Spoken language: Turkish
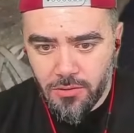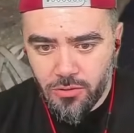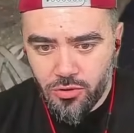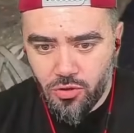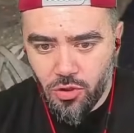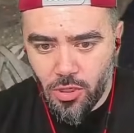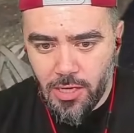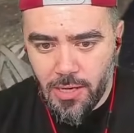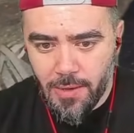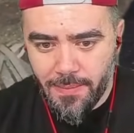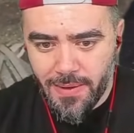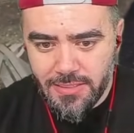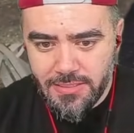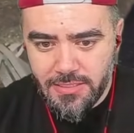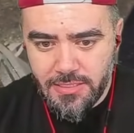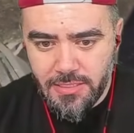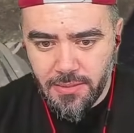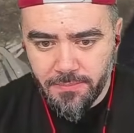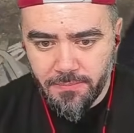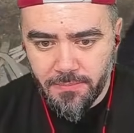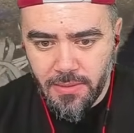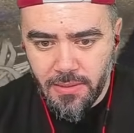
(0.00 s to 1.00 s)
Şöyle
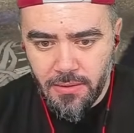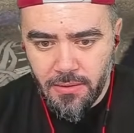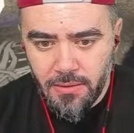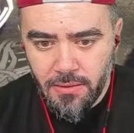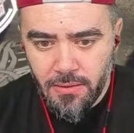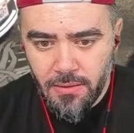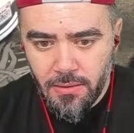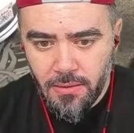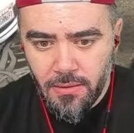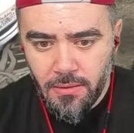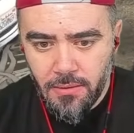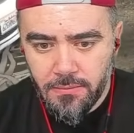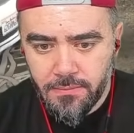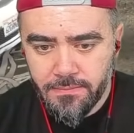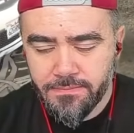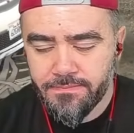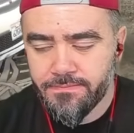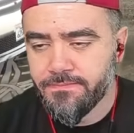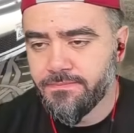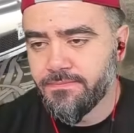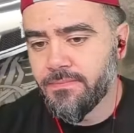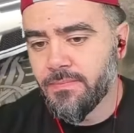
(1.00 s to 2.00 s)
bastın mı?
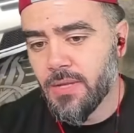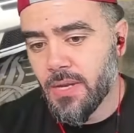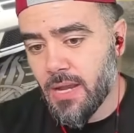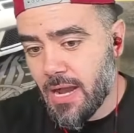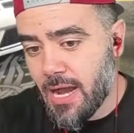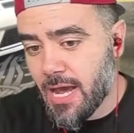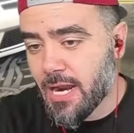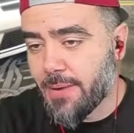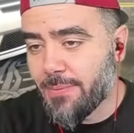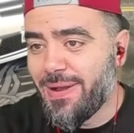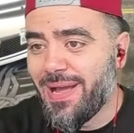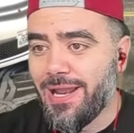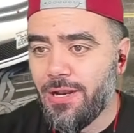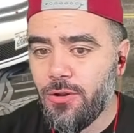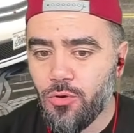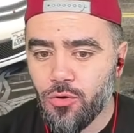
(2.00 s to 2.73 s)
Arabaya alıyor